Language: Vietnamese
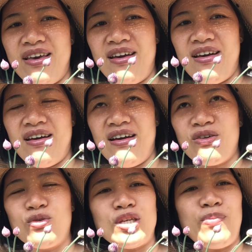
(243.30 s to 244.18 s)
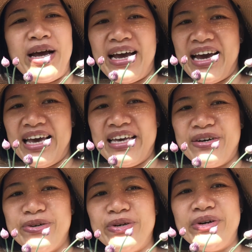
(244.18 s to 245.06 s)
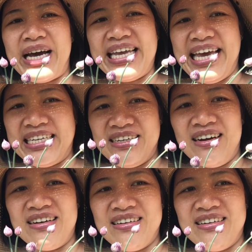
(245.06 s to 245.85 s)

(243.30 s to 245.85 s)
về cuộc sống hàng ngày của cả nhà Trân